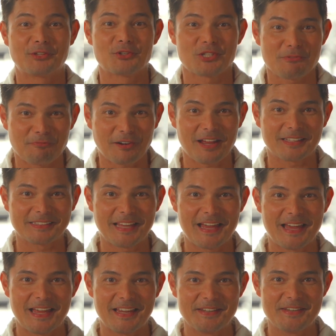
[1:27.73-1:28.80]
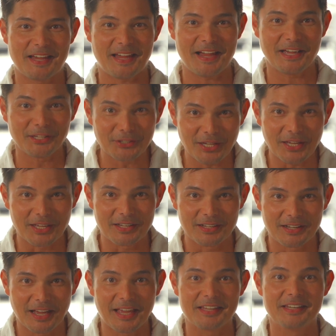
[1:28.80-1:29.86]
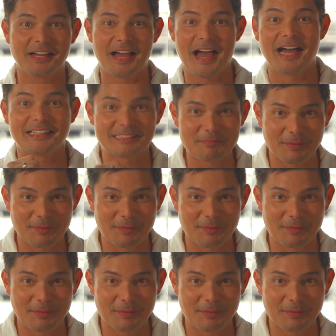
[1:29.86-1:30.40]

doon sa frog na nakangiti, ay nangangati